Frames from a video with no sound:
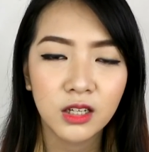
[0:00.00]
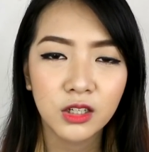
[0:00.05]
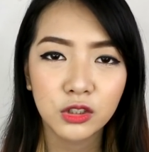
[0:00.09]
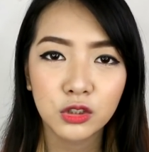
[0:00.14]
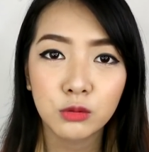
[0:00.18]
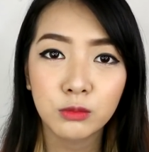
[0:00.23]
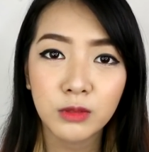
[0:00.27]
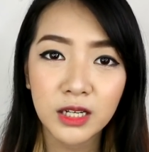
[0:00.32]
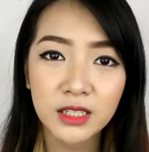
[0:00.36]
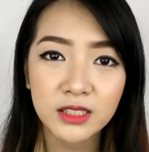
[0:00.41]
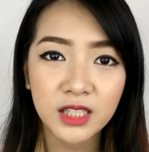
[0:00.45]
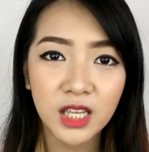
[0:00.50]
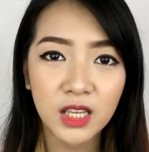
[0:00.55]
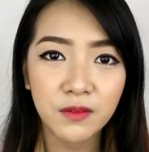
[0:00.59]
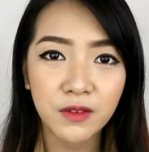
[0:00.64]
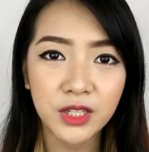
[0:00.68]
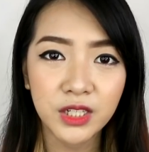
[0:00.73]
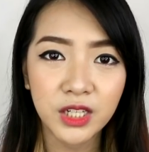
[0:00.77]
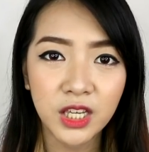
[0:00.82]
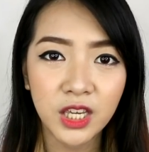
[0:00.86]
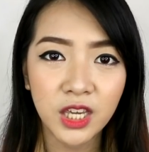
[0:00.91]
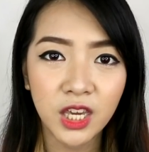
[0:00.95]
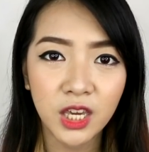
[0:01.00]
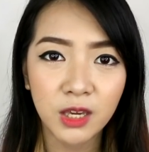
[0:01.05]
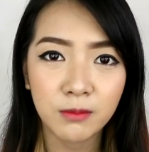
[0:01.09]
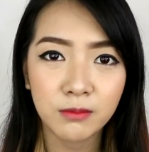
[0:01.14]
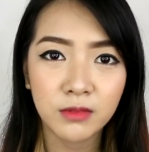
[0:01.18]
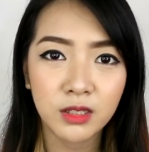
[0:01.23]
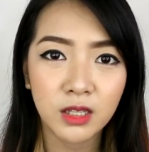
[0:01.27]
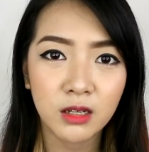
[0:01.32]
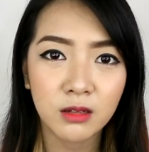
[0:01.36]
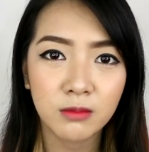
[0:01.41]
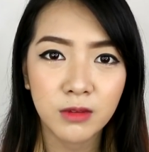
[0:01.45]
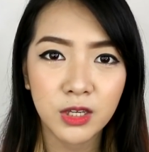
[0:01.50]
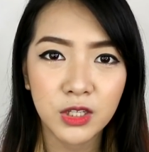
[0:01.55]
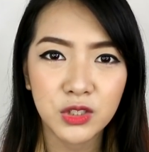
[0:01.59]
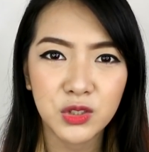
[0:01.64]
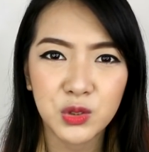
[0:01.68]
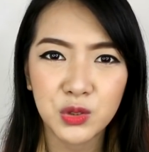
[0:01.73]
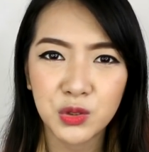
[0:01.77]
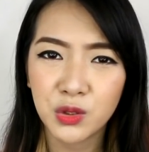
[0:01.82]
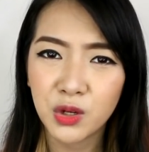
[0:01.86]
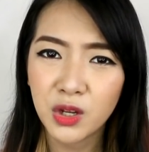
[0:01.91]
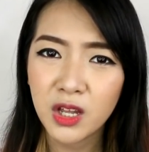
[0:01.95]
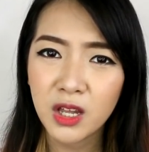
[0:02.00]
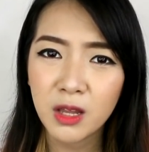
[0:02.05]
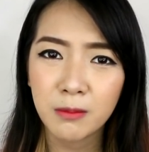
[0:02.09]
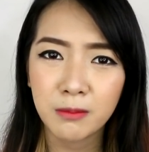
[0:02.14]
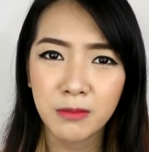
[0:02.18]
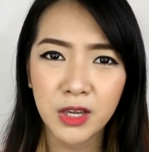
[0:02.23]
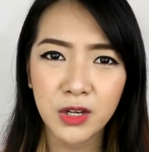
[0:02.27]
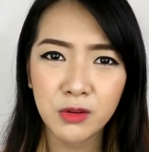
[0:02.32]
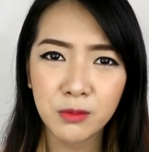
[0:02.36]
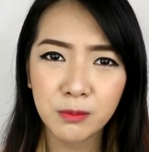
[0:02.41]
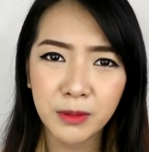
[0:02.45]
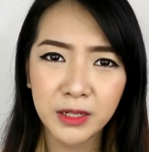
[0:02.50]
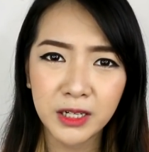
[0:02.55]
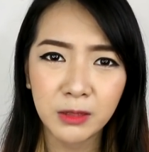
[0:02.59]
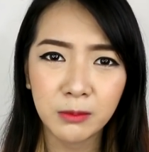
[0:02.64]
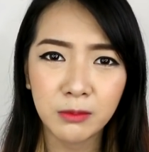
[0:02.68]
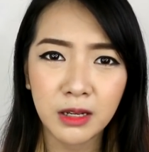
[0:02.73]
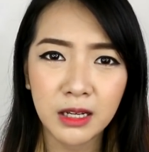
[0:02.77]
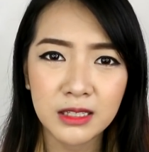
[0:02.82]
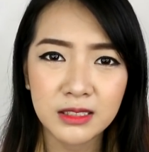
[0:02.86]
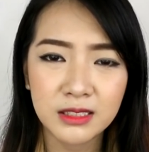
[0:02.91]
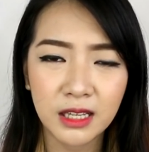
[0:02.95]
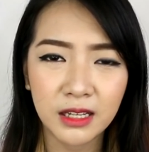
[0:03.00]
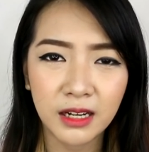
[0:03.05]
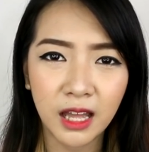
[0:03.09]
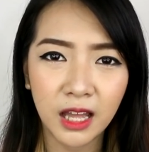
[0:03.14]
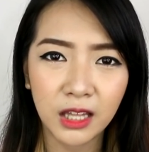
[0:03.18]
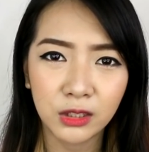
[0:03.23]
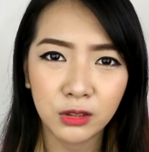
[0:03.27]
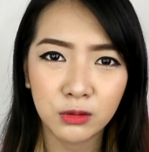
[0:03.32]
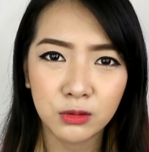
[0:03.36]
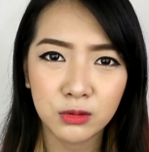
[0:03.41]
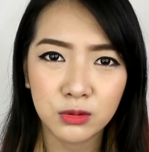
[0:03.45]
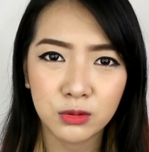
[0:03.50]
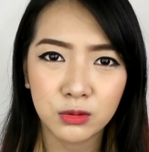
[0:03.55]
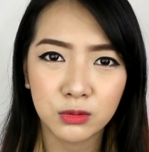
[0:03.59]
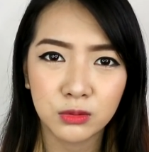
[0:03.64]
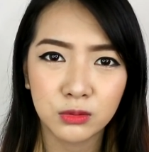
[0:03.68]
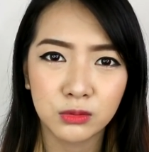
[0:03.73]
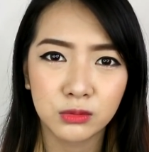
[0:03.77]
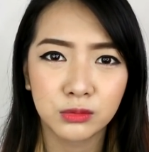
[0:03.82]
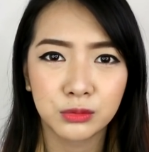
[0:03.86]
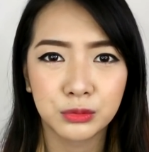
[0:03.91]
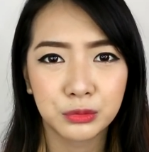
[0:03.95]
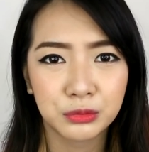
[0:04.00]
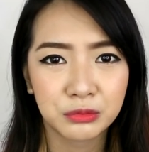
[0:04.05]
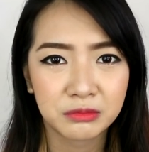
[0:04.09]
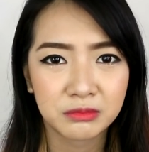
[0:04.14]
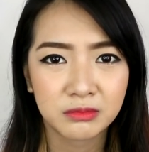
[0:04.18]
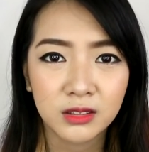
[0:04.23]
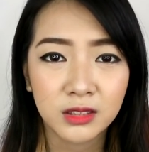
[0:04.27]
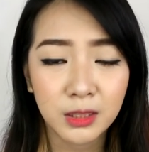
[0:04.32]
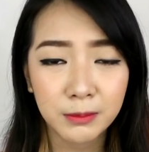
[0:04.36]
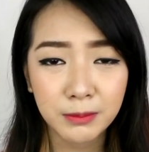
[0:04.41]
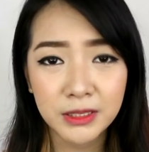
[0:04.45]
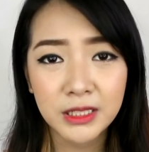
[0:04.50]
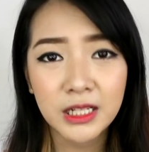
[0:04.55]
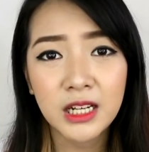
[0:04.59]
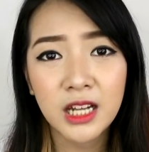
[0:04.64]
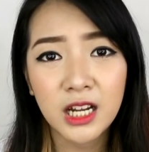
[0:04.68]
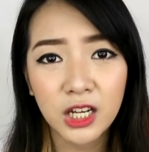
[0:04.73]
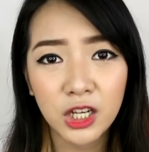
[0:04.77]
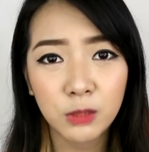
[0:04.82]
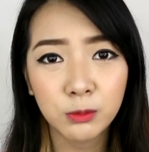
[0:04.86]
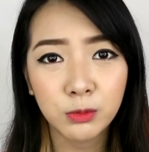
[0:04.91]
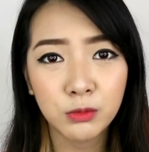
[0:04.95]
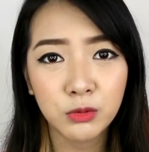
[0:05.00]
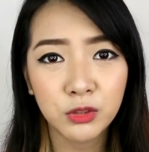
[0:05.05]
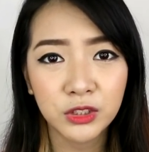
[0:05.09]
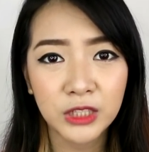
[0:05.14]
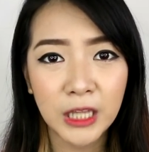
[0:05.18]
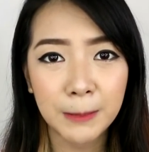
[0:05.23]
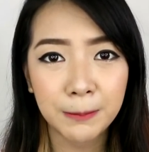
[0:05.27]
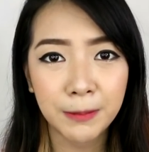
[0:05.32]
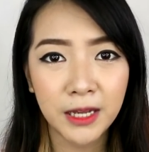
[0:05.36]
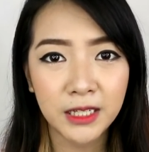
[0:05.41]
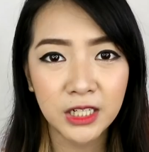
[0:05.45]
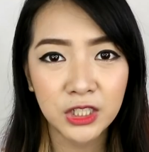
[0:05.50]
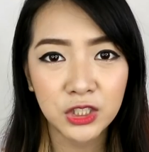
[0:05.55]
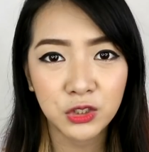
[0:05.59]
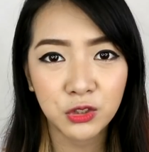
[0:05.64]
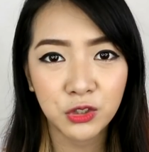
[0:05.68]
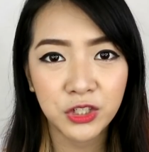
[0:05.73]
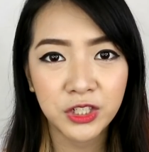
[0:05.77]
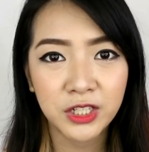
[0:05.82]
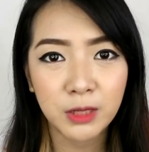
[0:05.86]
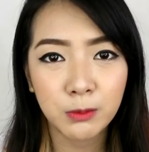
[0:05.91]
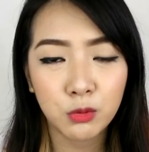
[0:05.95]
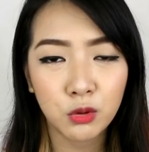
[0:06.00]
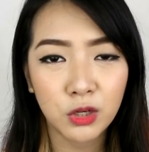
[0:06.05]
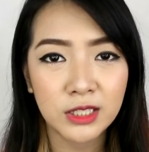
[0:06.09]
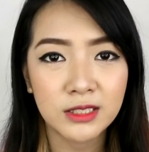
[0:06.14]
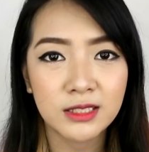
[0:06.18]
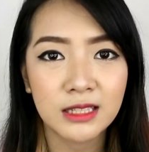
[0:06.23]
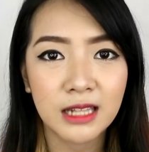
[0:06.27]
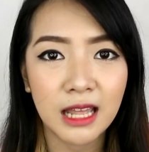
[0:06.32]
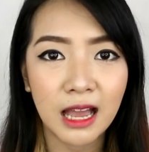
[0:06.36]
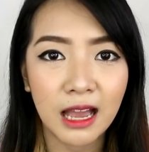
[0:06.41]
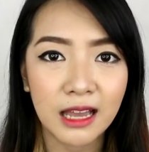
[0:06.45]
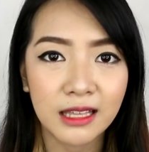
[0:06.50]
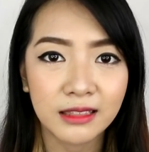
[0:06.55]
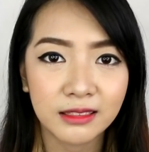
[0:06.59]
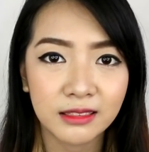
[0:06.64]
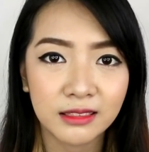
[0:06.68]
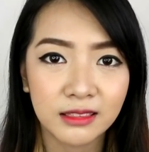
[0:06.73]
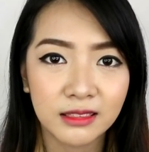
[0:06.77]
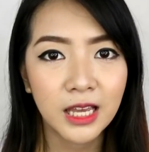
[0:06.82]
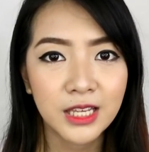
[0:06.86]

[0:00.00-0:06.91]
nung mga 7 a.m. na medyo meron pa rin mga sarado. So, gabi na lang kayo pumunta para sure na bukas lahat.